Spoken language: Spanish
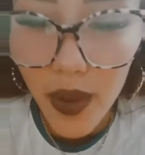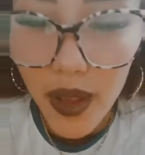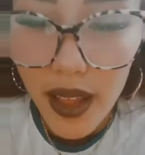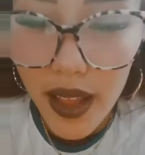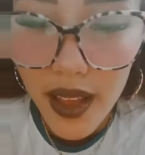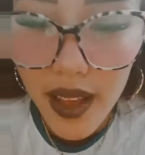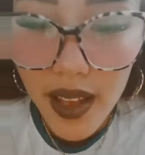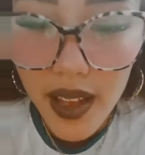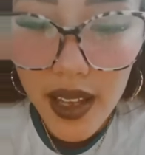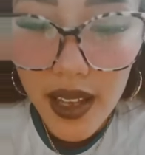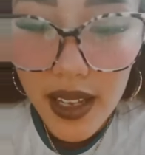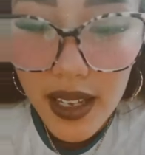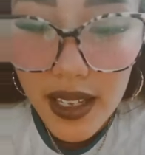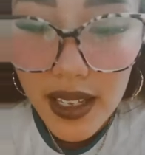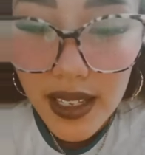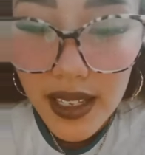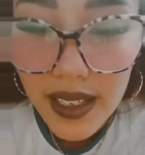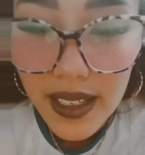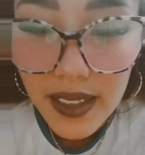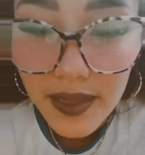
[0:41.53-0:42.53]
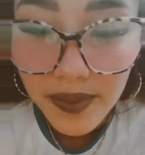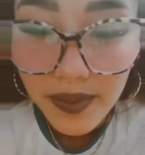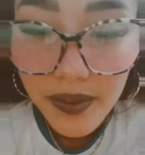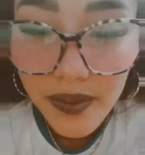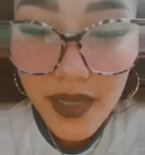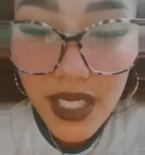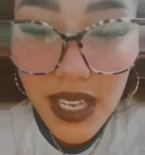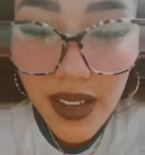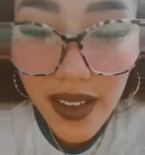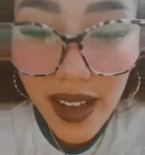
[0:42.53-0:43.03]
me la cuide.
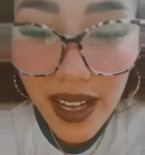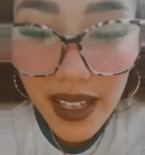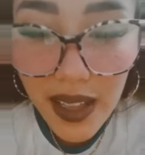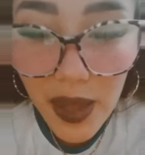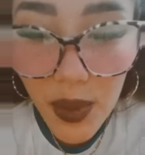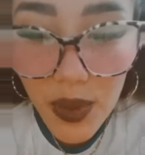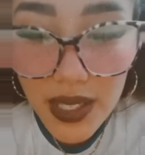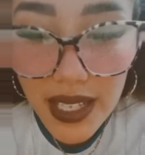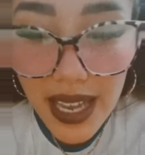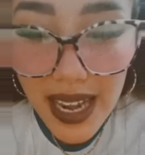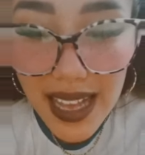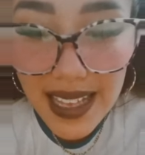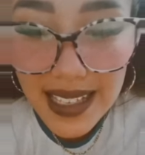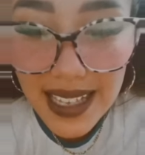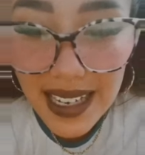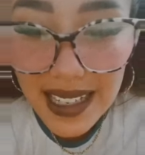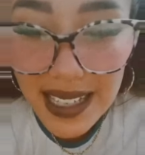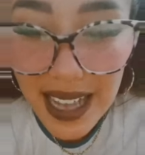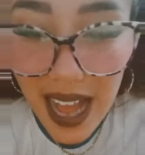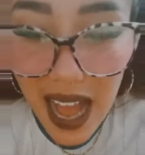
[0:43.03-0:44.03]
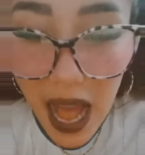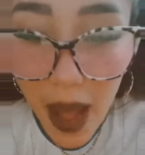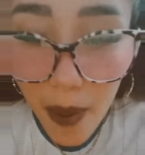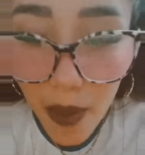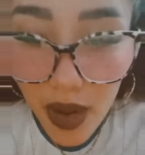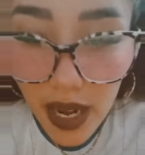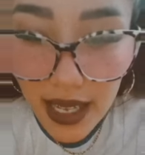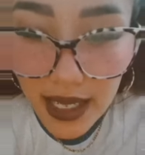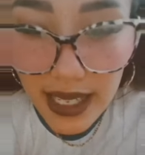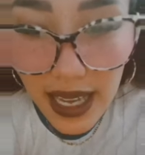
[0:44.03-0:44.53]
Se ve que te gusta la salsa.
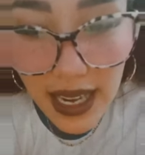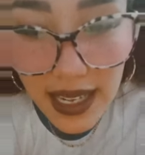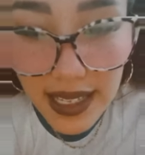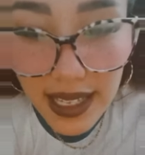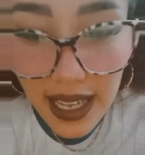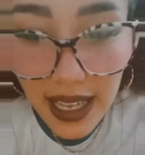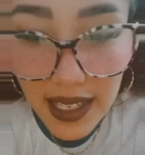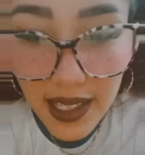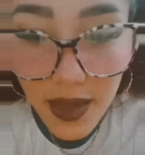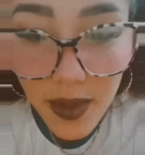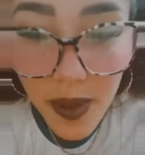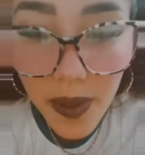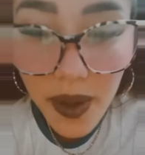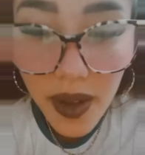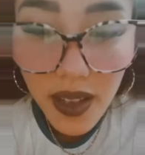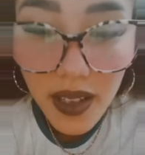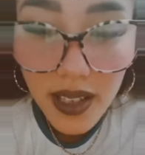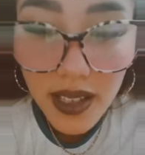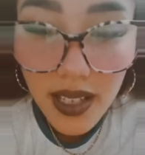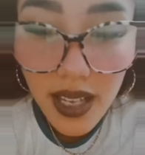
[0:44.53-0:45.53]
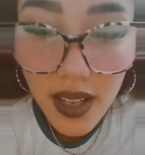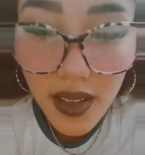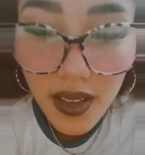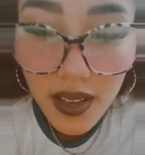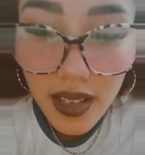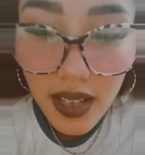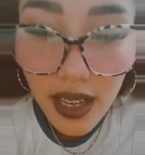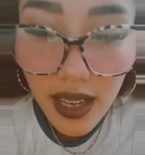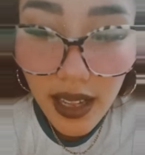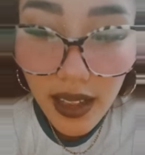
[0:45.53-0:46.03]
Amo la salsa. Sí, me espera que te esté
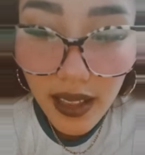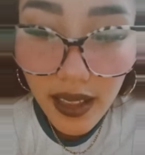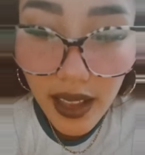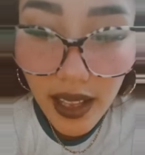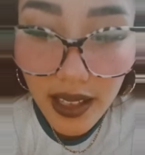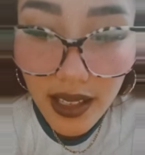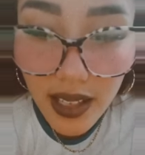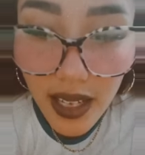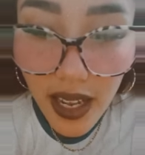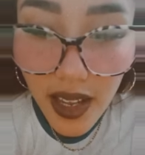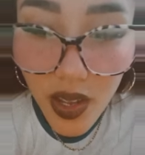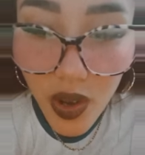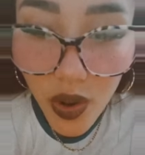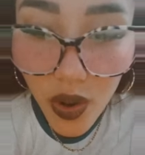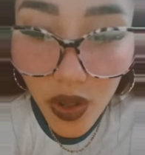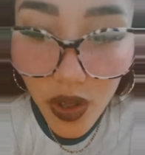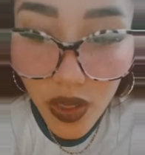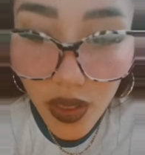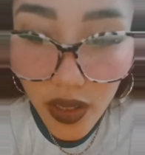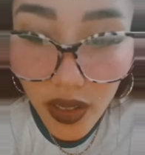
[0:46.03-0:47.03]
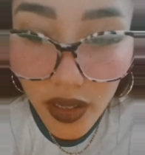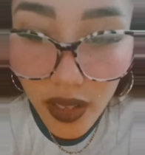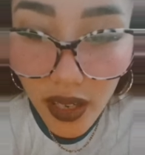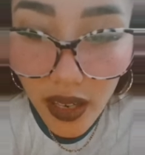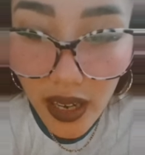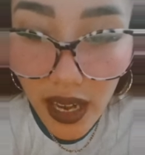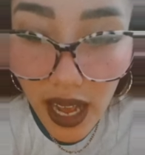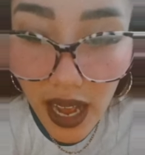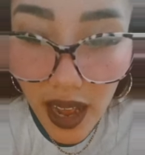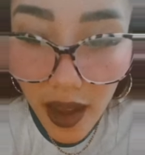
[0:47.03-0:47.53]
yendo excelente. Extraño cuando
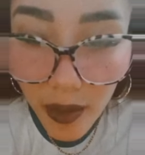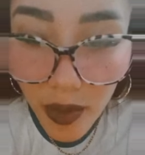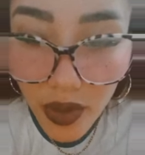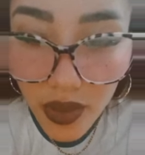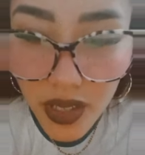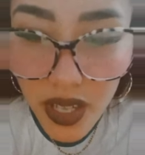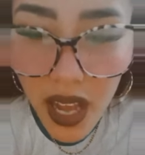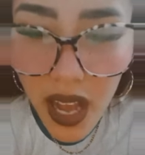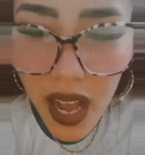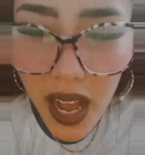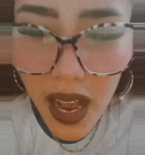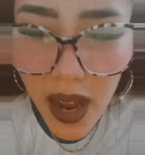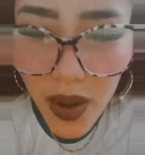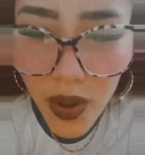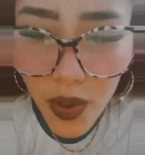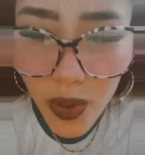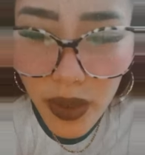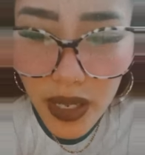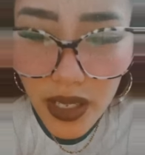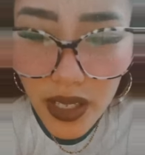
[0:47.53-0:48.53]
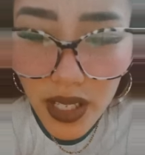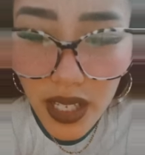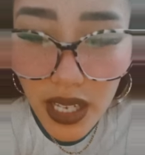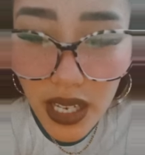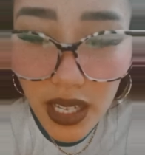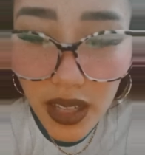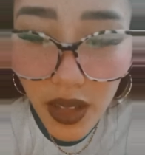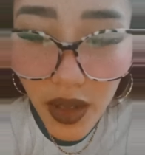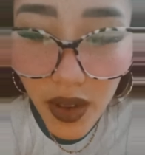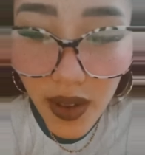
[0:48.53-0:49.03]
entrenábamos. Yaru,
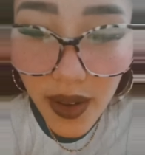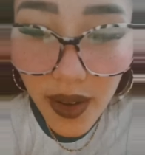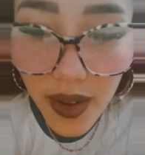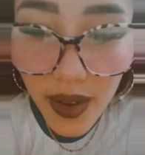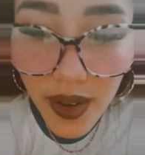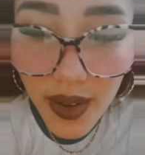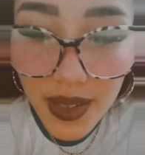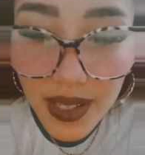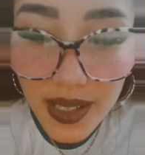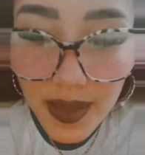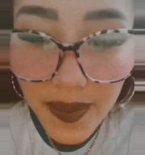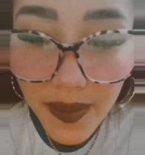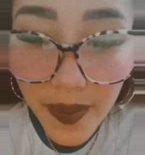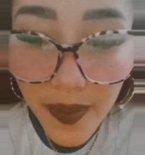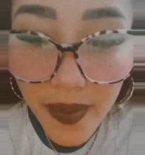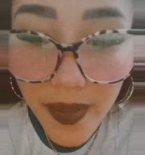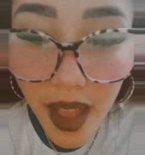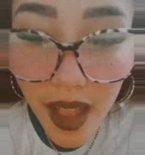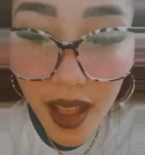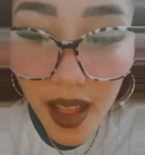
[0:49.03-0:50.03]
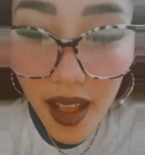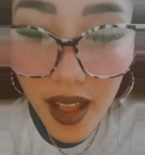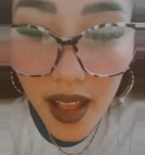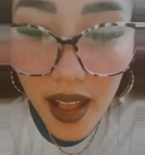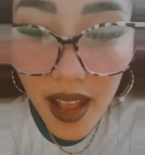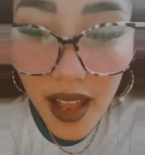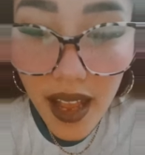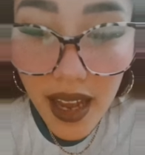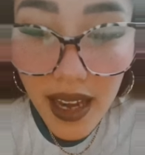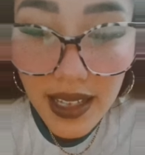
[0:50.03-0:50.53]
besitos.
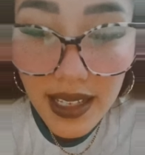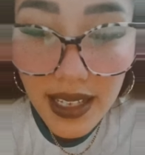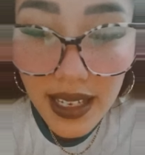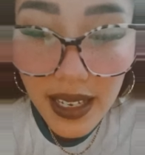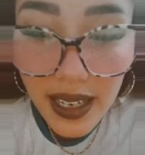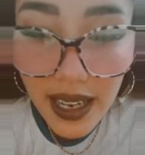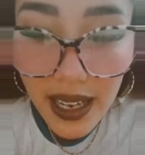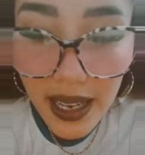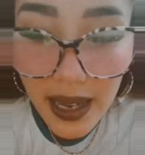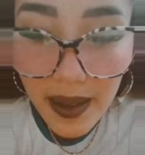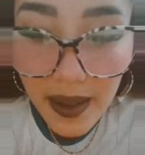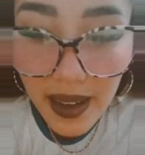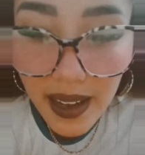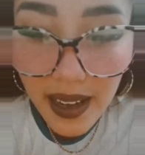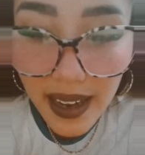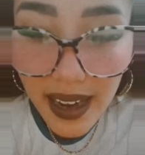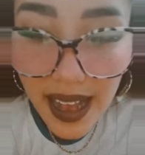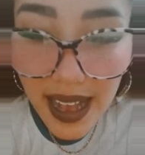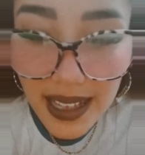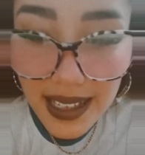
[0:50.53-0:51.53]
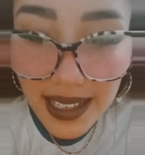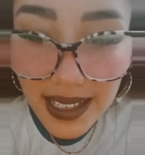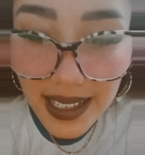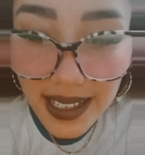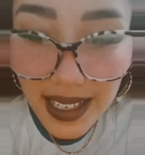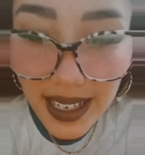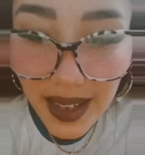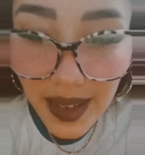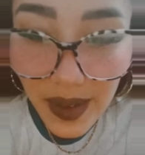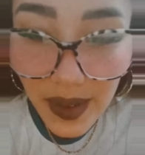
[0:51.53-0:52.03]
Eres increíble.
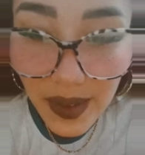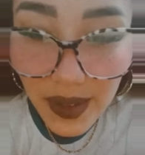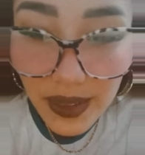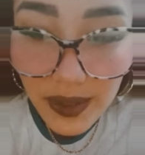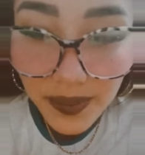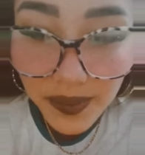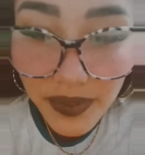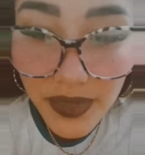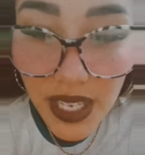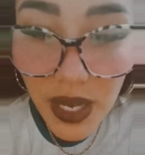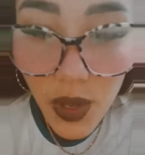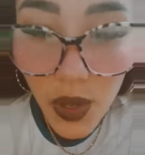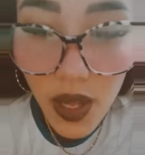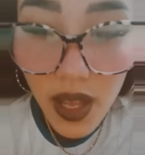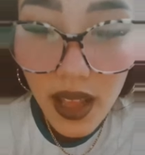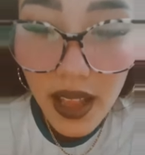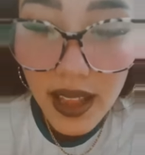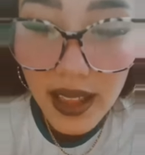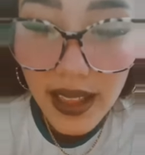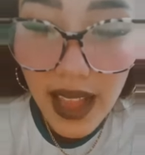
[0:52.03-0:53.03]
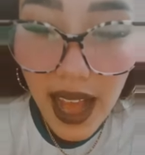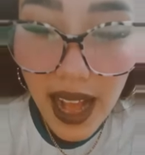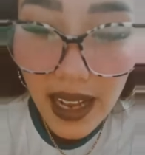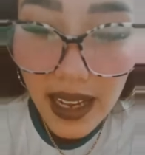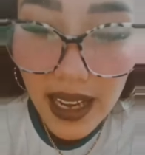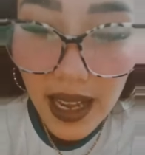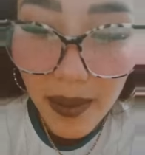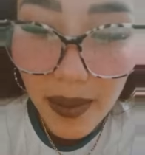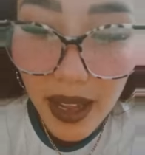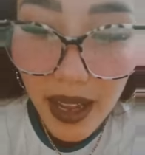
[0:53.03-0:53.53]
Gracias, chicos. Saludos desde
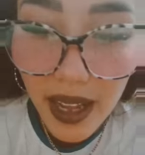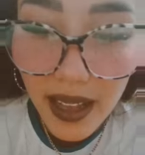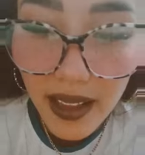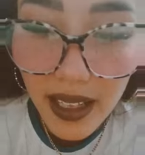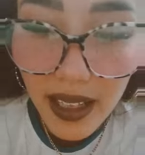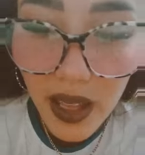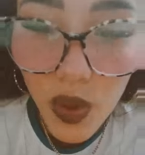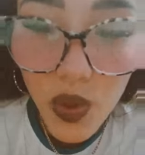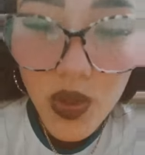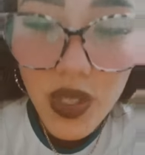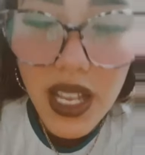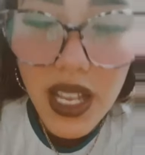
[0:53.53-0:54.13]
Tacna, me encanta.